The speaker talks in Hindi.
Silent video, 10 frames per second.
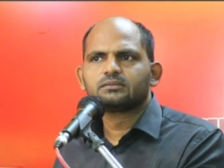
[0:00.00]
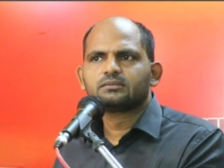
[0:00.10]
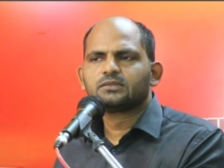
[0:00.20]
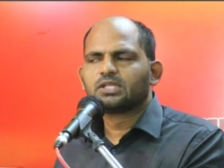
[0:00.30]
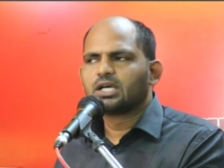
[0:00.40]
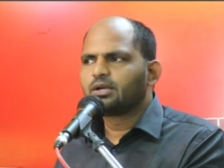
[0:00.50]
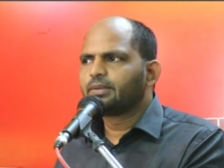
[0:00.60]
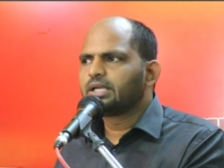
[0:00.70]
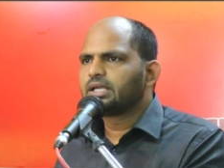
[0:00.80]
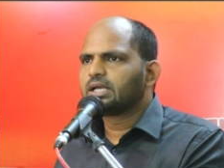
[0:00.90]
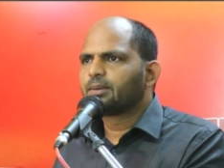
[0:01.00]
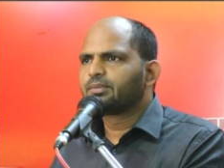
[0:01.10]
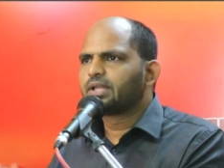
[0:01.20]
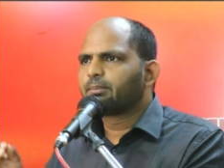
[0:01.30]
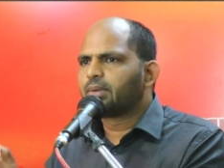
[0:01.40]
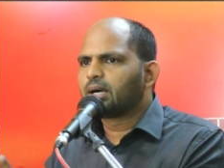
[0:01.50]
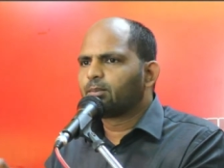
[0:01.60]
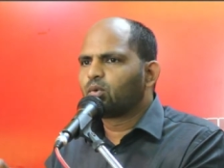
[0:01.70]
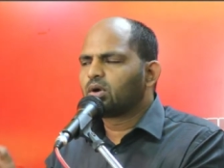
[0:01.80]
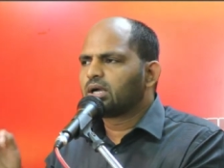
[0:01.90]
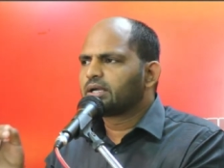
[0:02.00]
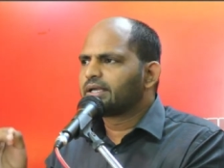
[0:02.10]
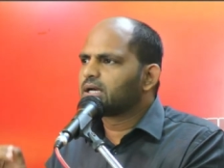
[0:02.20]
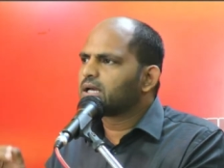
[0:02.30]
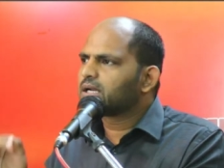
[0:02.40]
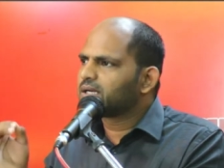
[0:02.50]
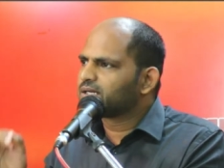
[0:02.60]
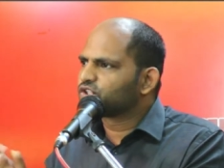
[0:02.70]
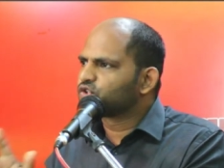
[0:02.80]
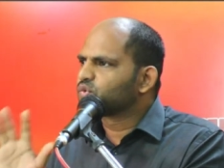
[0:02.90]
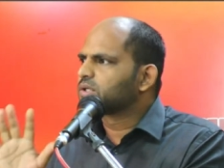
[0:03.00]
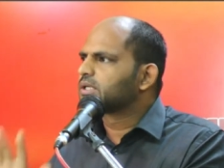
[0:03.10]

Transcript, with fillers: धर्मी अपने पापों का अंगीकार कर चुका है